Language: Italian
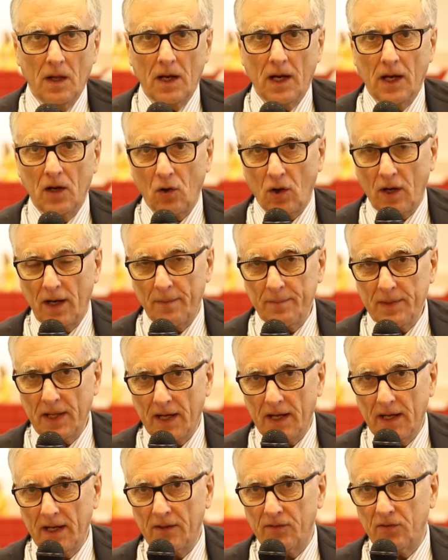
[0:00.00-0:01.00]
Allora, la mia
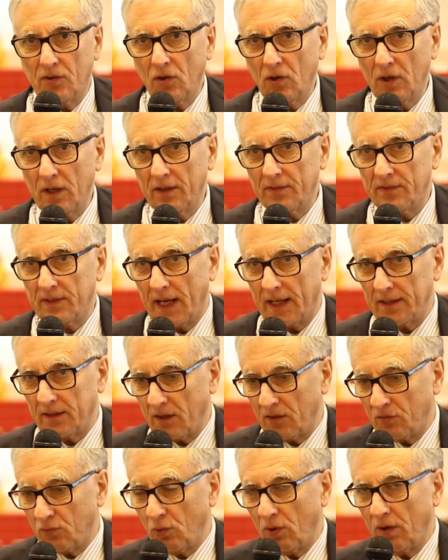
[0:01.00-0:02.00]
relazione è
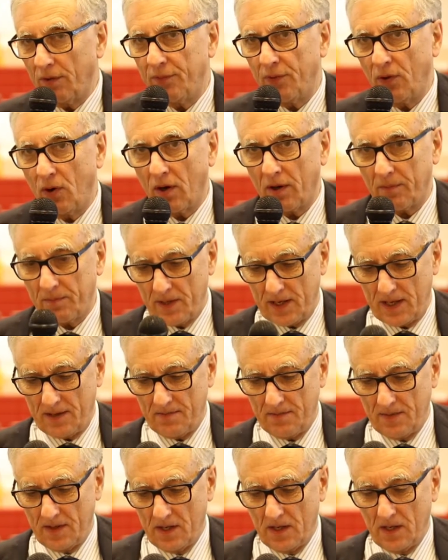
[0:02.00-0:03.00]
stata sulle forme
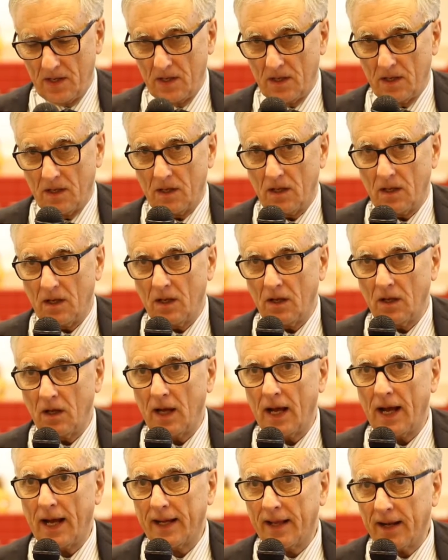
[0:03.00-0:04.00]

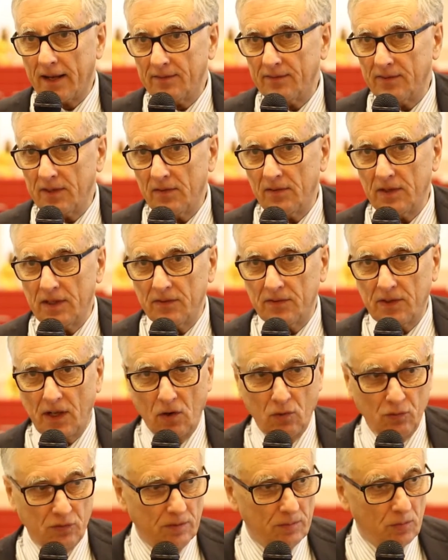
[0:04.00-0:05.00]
eh, aggressive di
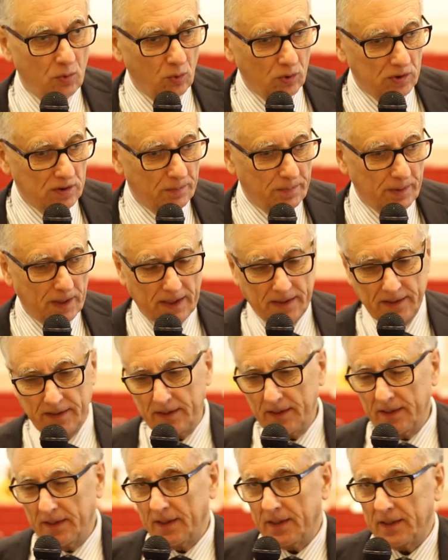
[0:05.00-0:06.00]
sclerosi multipla.
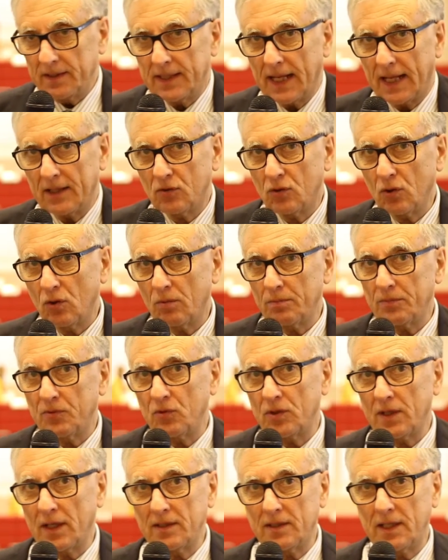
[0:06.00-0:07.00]
Intanto
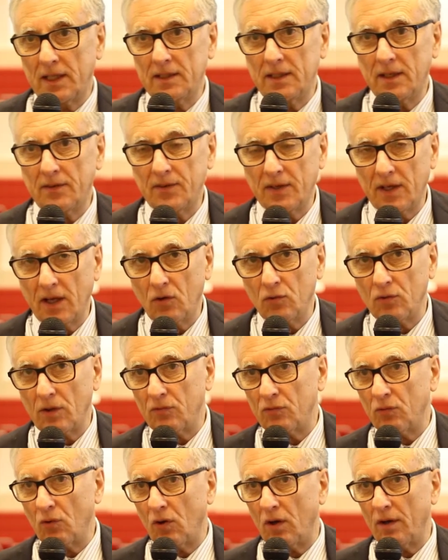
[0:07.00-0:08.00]
bisogna intendersi che
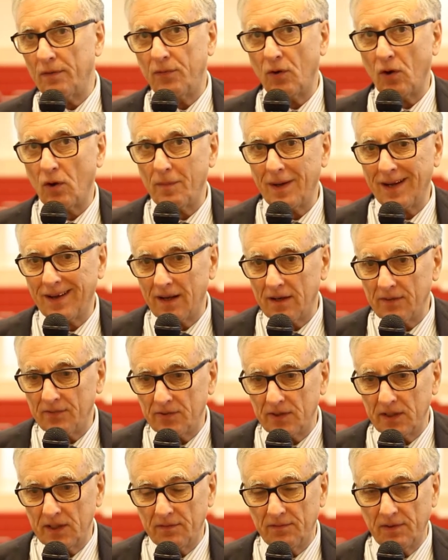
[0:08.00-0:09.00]
cosa sono le forme
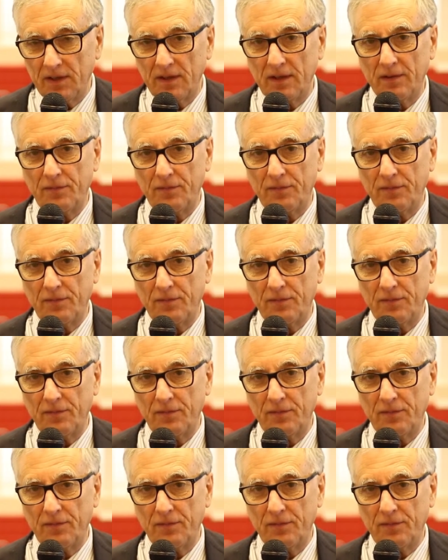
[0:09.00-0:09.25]
aggressive.